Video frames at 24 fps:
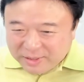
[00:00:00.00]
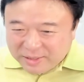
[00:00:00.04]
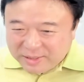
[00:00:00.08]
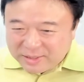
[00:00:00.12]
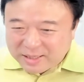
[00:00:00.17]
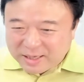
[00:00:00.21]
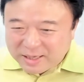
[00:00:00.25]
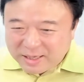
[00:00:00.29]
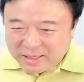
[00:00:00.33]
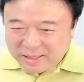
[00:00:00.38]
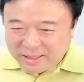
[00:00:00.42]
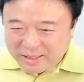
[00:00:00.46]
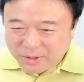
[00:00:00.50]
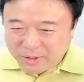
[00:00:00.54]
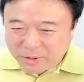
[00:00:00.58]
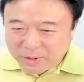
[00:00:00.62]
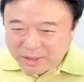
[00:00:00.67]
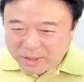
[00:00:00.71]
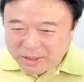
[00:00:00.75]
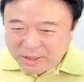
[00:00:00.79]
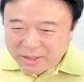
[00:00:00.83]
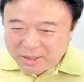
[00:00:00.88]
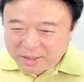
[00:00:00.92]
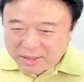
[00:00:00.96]
자,
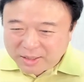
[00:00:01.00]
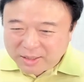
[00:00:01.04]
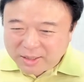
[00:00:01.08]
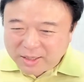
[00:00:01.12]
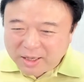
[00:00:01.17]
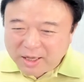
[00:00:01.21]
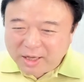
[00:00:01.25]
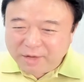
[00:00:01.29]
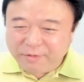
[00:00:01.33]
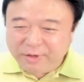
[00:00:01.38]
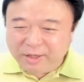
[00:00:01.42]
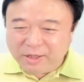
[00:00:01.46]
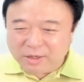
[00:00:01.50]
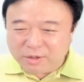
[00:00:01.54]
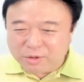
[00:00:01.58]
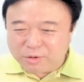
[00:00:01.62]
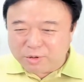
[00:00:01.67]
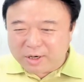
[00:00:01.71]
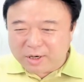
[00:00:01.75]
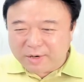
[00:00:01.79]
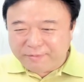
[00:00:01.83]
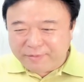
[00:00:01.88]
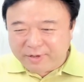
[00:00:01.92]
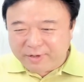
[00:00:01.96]
여기 heavy
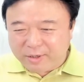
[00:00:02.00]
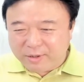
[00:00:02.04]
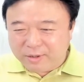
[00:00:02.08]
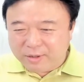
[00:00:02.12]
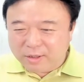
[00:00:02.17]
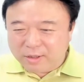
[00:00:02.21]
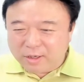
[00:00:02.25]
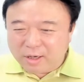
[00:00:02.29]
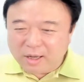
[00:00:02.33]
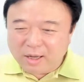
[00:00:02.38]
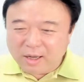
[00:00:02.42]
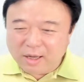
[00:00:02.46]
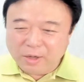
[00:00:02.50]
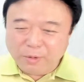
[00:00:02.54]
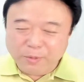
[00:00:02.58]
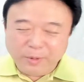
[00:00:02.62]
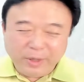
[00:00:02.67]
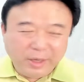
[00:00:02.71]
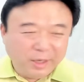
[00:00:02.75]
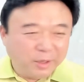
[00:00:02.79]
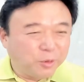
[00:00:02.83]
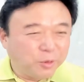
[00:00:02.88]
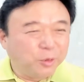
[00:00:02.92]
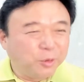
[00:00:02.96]
traffic on the
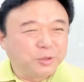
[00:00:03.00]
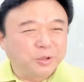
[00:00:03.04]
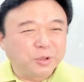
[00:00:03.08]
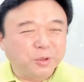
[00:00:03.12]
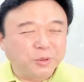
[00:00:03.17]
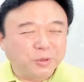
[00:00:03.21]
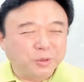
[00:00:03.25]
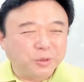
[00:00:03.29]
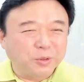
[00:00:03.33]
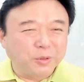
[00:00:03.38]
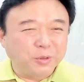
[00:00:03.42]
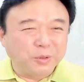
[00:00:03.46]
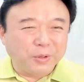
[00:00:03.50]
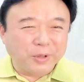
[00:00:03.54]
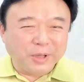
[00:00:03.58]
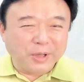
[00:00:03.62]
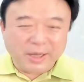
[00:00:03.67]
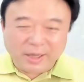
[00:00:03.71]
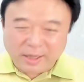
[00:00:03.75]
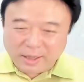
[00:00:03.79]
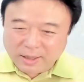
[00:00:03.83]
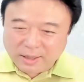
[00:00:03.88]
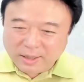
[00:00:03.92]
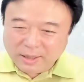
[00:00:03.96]
highway.
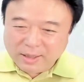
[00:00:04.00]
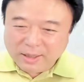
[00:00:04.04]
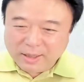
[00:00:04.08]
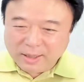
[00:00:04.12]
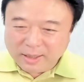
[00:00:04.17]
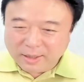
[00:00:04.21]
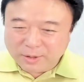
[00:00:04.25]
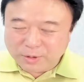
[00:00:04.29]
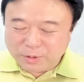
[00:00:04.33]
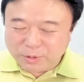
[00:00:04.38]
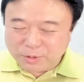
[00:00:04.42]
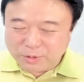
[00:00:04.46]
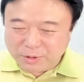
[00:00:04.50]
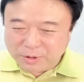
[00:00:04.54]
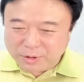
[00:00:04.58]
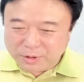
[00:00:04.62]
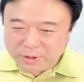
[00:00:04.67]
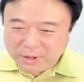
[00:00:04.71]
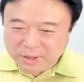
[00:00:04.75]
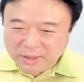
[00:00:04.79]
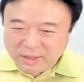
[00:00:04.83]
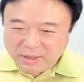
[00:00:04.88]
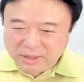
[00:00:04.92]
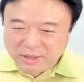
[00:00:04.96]
고속도로에 아주
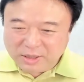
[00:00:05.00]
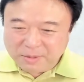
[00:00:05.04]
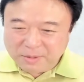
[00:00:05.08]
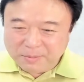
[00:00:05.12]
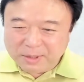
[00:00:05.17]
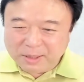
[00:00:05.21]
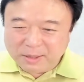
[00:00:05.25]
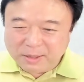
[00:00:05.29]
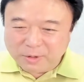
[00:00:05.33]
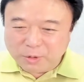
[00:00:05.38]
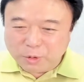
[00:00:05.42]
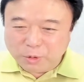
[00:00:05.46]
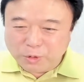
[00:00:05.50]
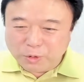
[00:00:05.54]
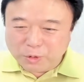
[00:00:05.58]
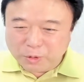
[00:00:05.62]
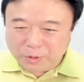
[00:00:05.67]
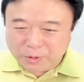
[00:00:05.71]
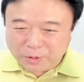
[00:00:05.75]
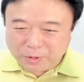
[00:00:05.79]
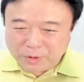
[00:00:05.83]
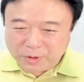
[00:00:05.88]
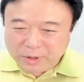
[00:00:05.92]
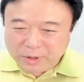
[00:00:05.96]
그 심한
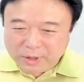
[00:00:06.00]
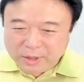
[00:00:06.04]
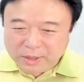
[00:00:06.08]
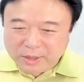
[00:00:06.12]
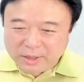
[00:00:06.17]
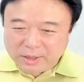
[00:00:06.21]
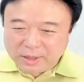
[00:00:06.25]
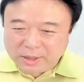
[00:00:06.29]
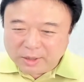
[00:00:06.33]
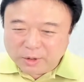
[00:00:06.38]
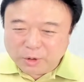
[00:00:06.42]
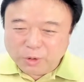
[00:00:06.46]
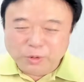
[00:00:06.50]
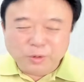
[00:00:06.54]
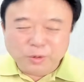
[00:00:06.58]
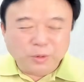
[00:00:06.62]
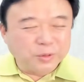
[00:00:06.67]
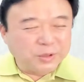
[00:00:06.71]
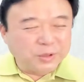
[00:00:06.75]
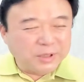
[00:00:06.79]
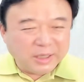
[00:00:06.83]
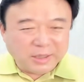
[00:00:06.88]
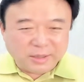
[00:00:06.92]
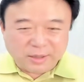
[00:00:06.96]
교통, 예, 교통
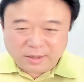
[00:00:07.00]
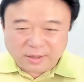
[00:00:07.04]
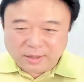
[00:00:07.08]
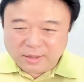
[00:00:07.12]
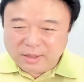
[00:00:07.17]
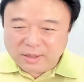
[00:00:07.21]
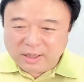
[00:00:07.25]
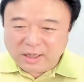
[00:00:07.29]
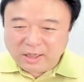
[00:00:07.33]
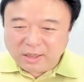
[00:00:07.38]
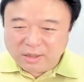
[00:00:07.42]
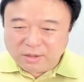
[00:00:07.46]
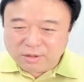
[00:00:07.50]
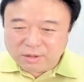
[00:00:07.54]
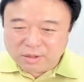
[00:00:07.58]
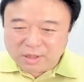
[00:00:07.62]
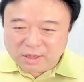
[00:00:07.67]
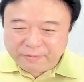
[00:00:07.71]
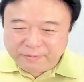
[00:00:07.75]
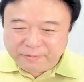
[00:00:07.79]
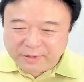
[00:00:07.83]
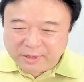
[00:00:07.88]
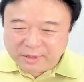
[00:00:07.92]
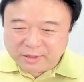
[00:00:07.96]
체증. 근데 이
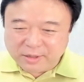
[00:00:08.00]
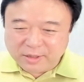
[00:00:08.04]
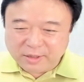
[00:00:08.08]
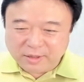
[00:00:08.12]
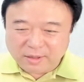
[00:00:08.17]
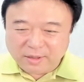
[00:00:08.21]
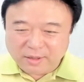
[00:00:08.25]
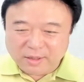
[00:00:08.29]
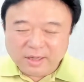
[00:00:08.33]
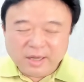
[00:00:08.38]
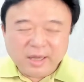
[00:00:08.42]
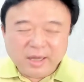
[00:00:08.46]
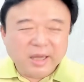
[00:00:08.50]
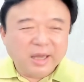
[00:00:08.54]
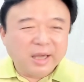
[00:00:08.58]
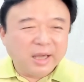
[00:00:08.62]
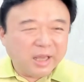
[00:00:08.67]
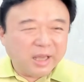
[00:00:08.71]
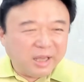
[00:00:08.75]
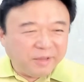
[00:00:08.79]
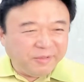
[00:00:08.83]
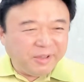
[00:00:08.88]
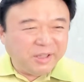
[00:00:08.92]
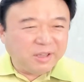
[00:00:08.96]
트래픽은
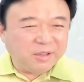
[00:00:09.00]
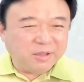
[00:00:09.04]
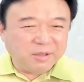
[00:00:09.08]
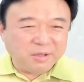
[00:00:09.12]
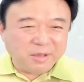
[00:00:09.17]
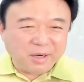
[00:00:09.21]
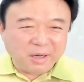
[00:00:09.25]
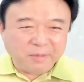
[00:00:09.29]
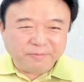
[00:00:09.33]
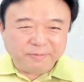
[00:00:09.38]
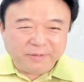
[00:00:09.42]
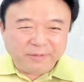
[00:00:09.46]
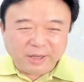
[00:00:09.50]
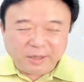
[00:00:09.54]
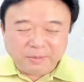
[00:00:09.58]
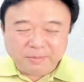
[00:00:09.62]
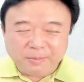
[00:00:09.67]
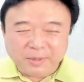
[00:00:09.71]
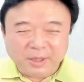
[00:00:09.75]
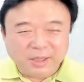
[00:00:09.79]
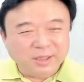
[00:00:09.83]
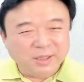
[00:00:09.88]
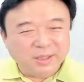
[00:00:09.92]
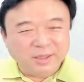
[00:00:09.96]
헤비
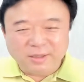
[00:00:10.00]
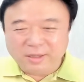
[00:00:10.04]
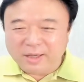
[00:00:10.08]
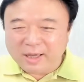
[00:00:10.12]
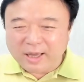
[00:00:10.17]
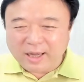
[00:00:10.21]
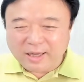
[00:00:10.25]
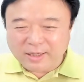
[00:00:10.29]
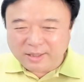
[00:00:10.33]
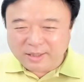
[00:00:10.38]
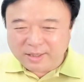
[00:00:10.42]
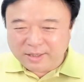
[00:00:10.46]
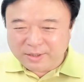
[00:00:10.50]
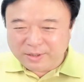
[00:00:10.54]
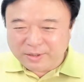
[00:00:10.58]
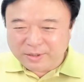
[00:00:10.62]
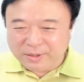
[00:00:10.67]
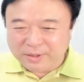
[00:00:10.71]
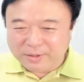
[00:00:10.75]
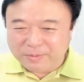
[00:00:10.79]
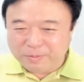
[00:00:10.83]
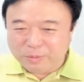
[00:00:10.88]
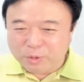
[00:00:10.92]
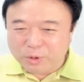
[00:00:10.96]
트래픽만 있는 게
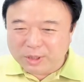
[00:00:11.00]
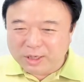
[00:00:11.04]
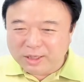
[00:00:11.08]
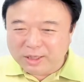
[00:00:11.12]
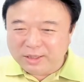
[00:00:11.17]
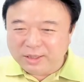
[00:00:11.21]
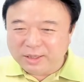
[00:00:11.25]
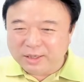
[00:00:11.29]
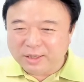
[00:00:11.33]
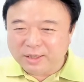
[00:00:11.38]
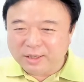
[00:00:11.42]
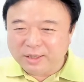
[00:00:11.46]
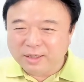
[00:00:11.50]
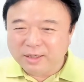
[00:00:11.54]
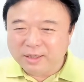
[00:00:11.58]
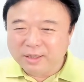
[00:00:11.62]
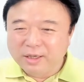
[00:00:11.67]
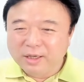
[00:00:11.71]
아니에요. 뭐가 있냐?